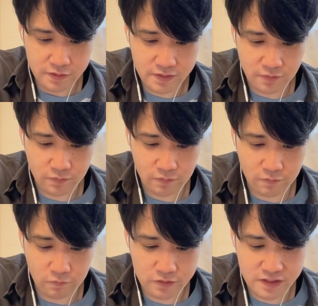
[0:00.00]
それでは、これ、
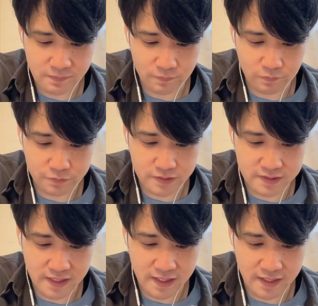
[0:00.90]
コロシアムの報酬で
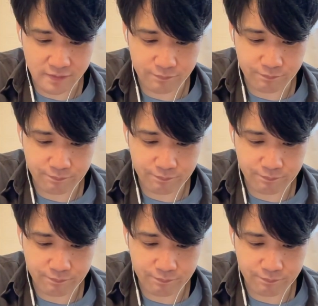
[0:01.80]
すね。はい。